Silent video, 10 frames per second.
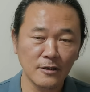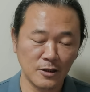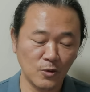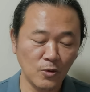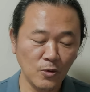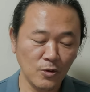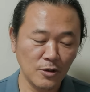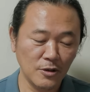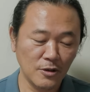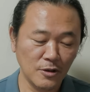그리고
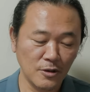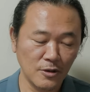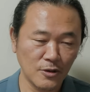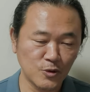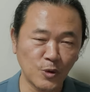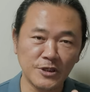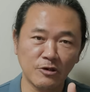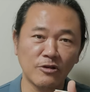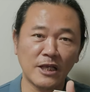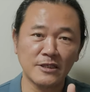
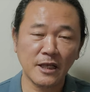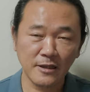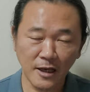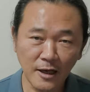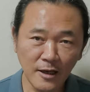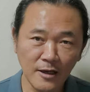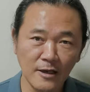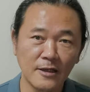종이책으로 다시 샀다.